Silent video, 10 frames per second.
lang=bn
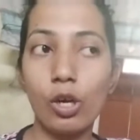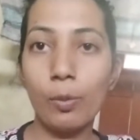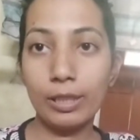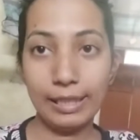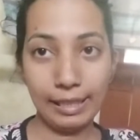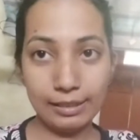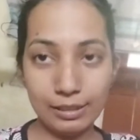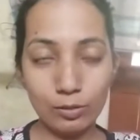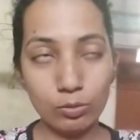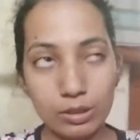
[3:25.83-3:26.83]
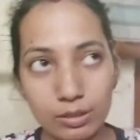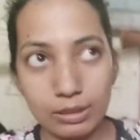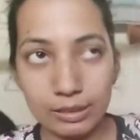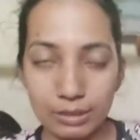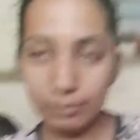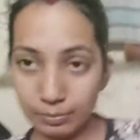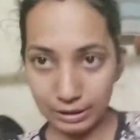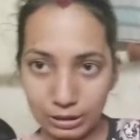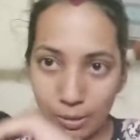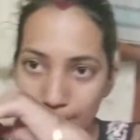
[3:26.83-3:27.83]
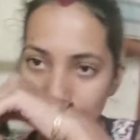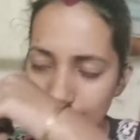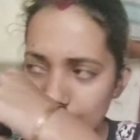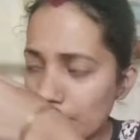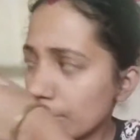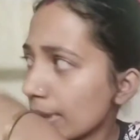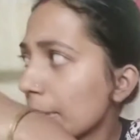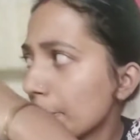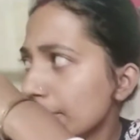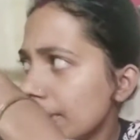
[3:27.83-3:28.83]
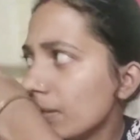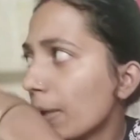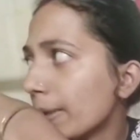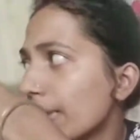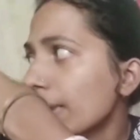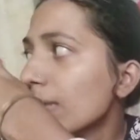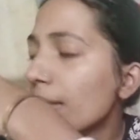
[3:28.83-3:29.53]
খবরে দেখাচ্ছে দুদিন তিন দিন বৃষ্টি হবে টা না তো আমাদের এখানে বৃষ্টি হয়নি